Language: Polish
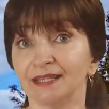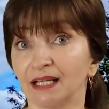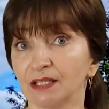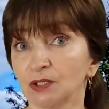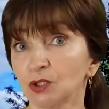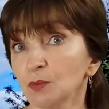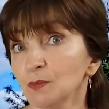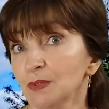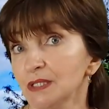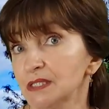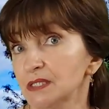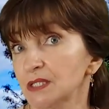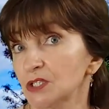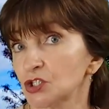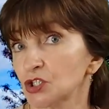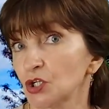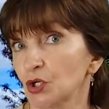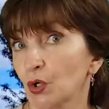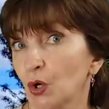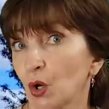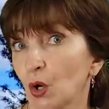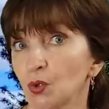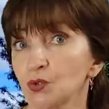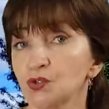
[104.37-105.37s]
Natomiast
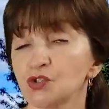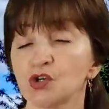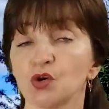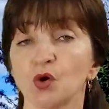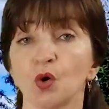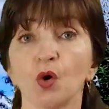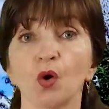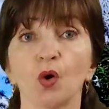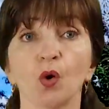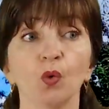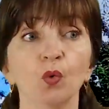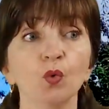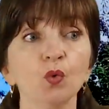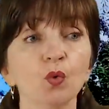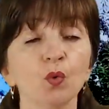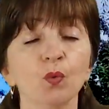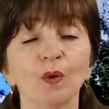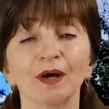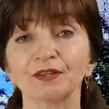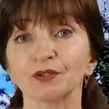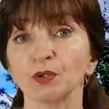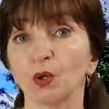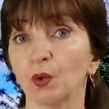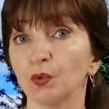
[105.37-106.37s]
jeżeli chodzi o
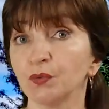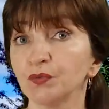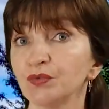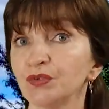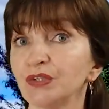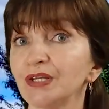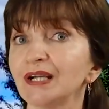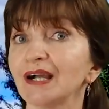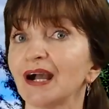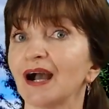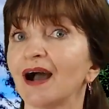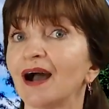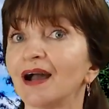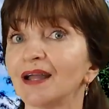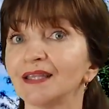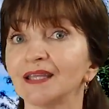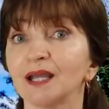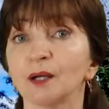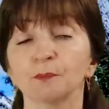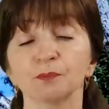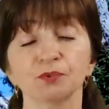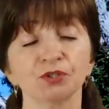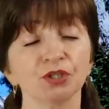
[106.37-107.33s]
układ oddychania,